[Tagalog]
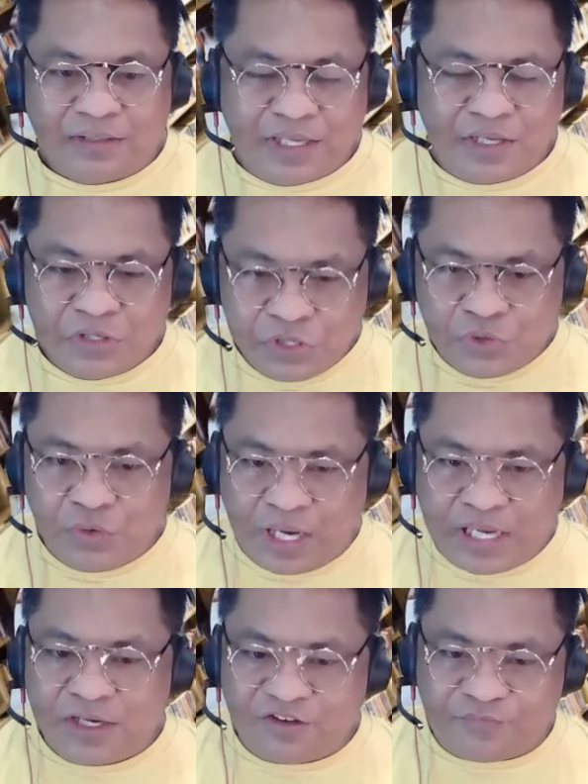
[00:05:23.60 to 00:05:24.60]
and then new
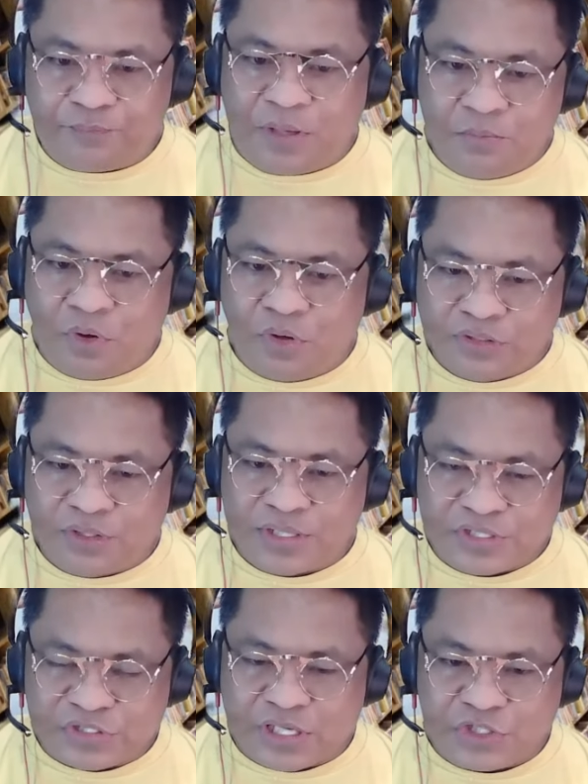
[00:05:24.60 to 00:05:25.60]
AFP
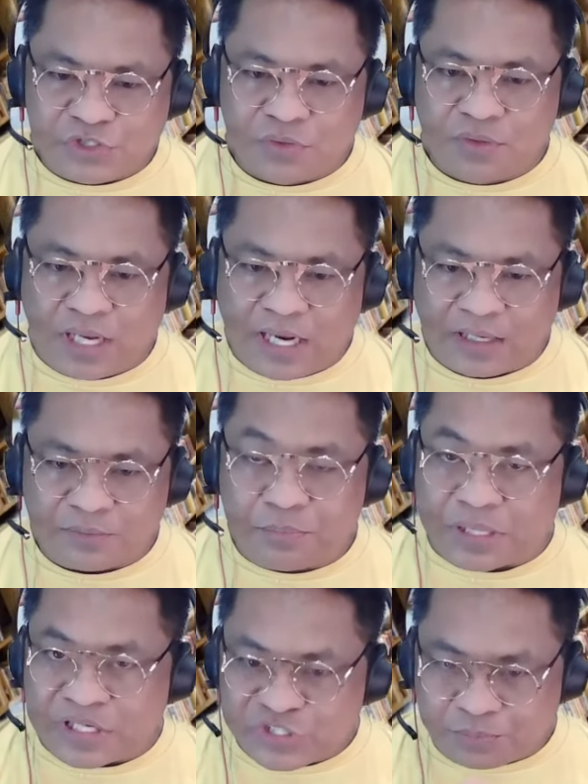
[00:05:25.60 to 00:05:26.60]
Modernization Act,
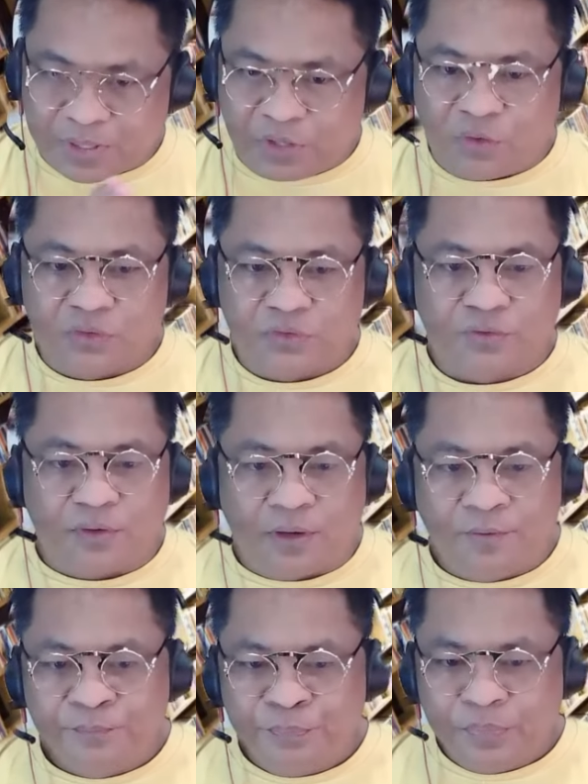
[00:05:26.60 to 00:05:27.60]
principal author.
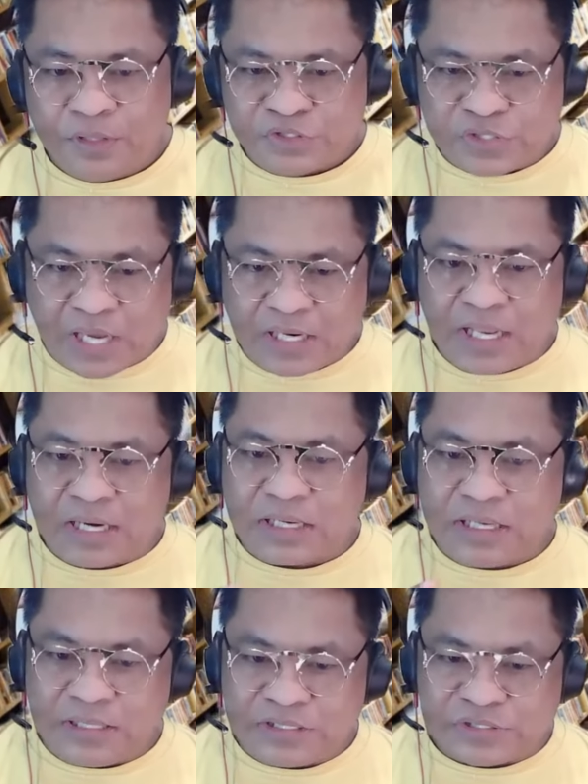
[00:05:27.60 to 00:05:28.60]

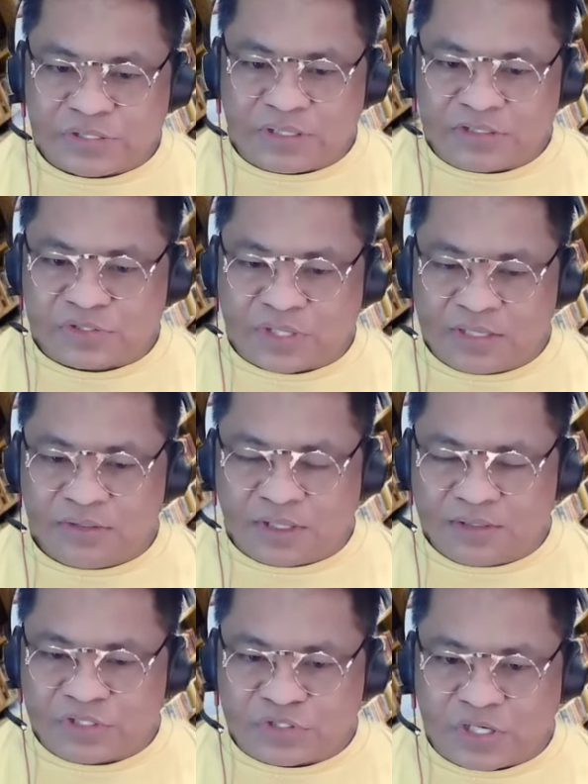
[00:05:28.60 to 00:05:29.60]
Salary is
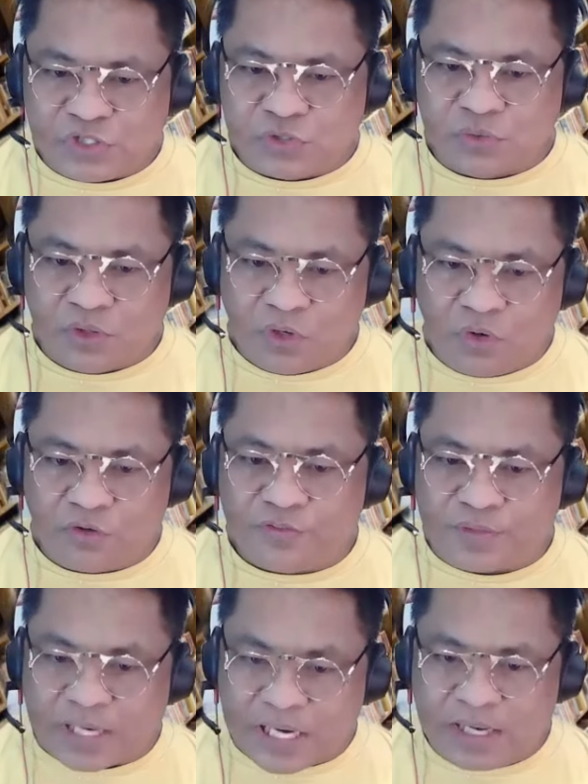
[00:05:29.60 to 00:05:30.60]
standardization law
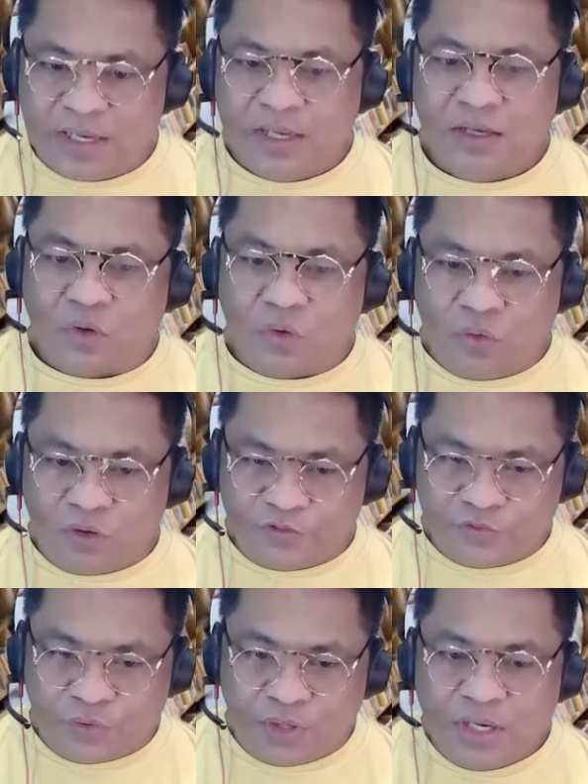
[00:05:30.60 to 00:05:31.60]
3,
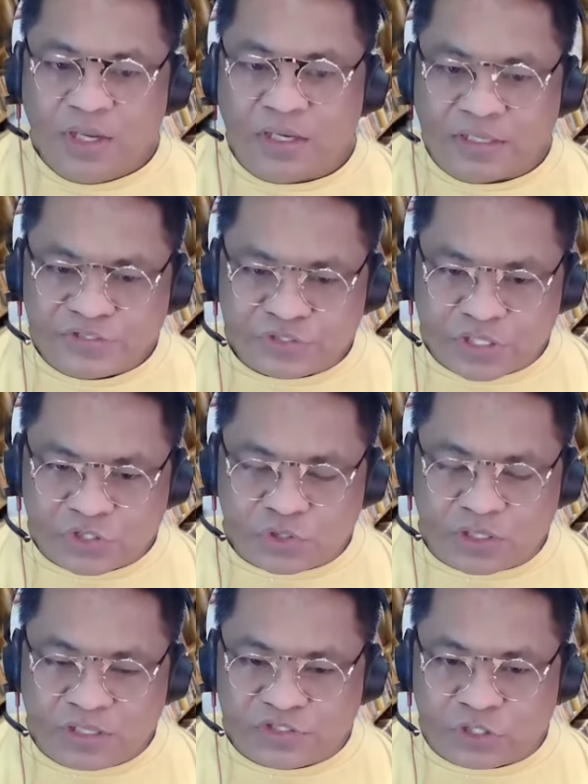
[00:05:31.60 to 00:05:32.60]
co-author. Instit
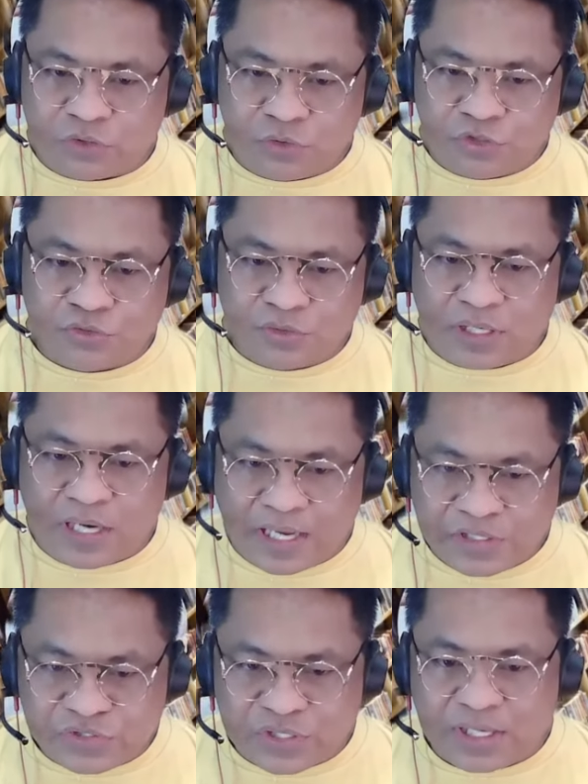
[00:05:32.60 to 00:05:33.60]

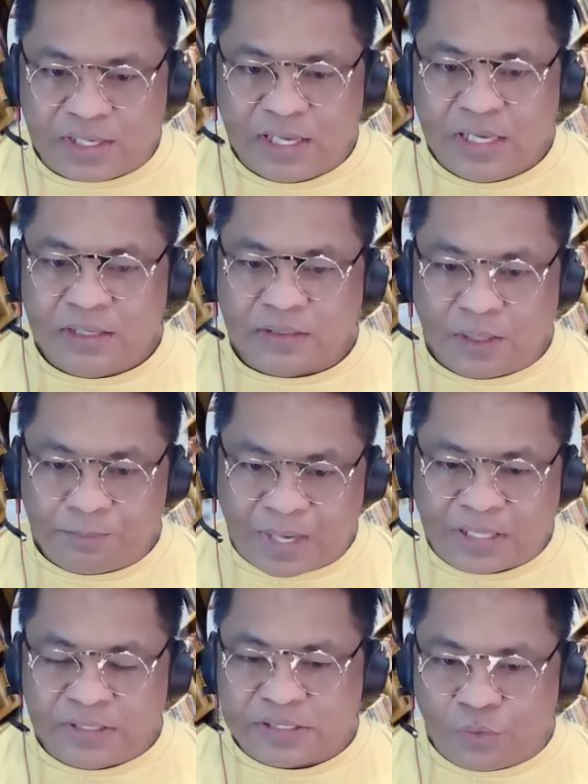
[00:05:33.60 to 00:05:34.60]
institutionalizing the
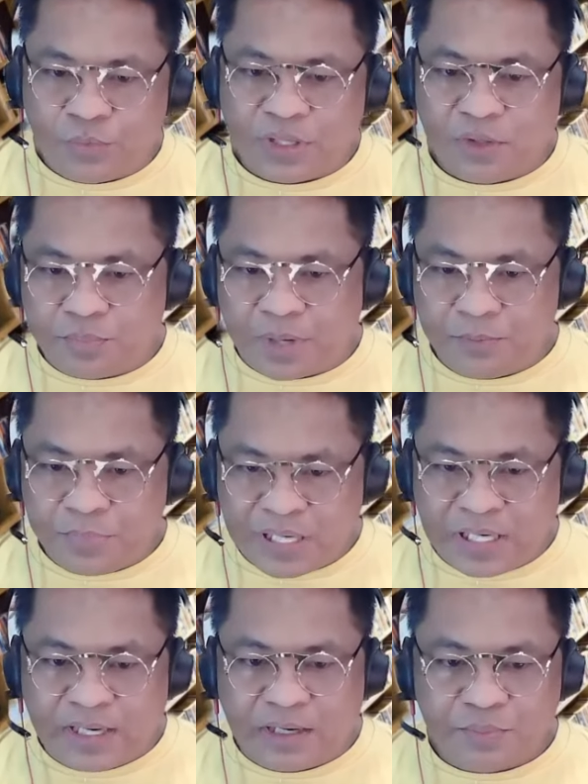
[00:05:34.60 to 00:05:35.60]
Pantawid
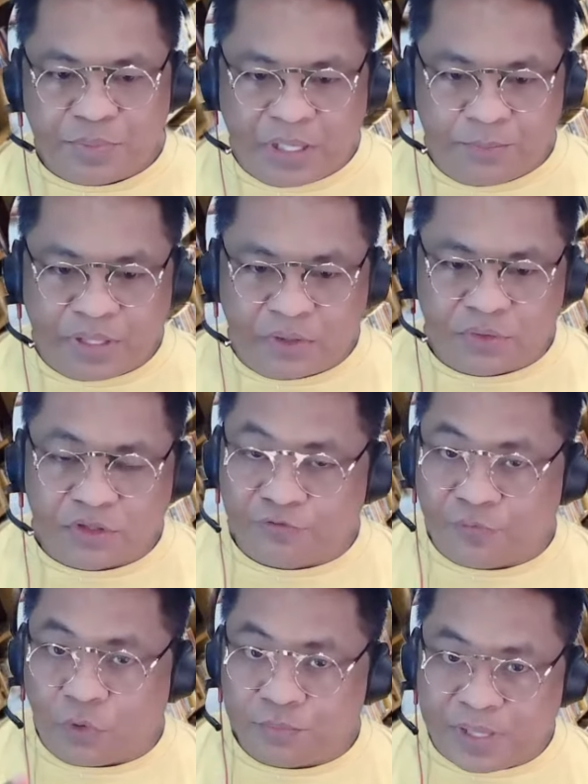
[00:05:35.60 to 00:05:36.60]
Pamilyang Pilipino, the
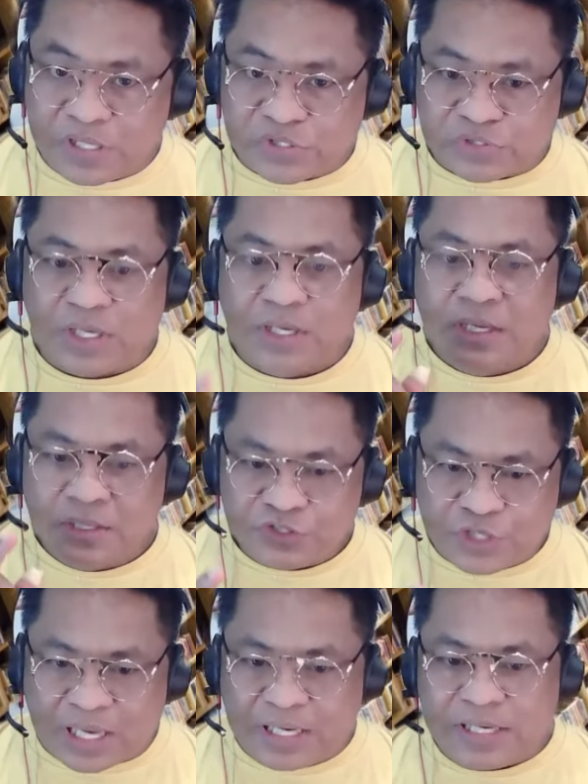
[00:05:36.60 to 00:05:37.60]
4 Ps.
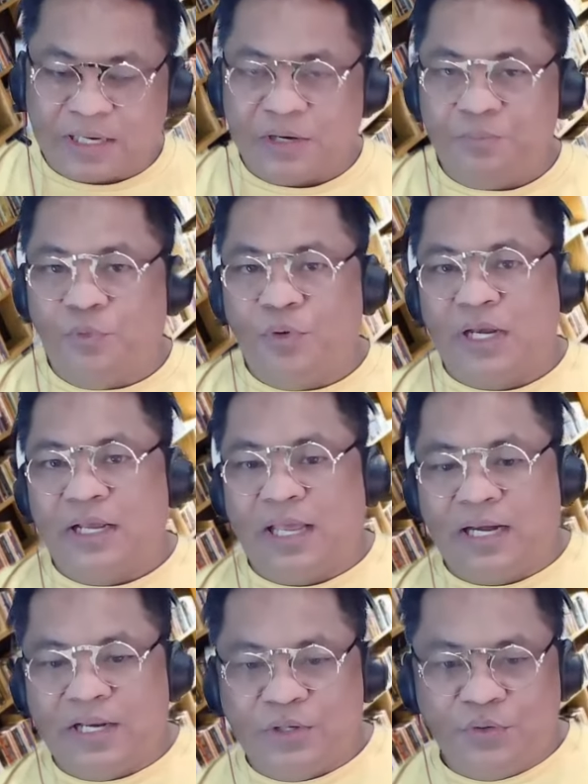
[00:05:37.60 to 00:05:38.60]
Sa kanya rin po
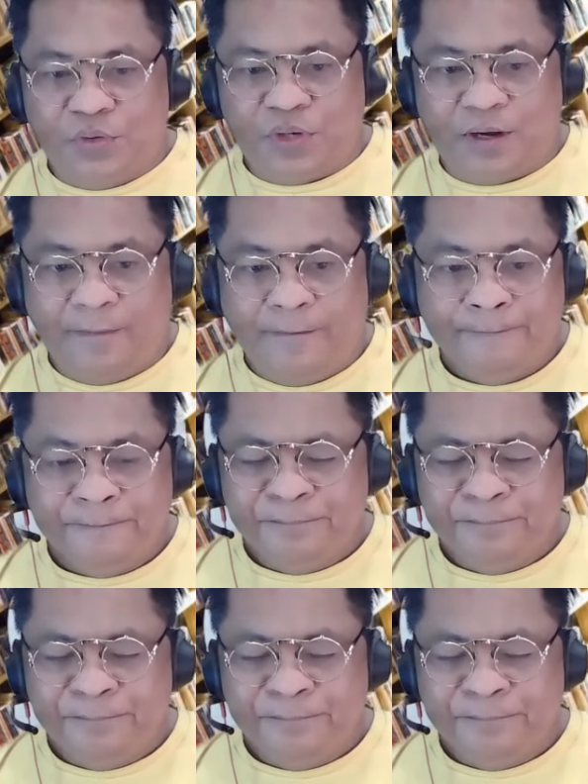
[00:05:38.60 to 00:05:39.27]
nanggaling yun.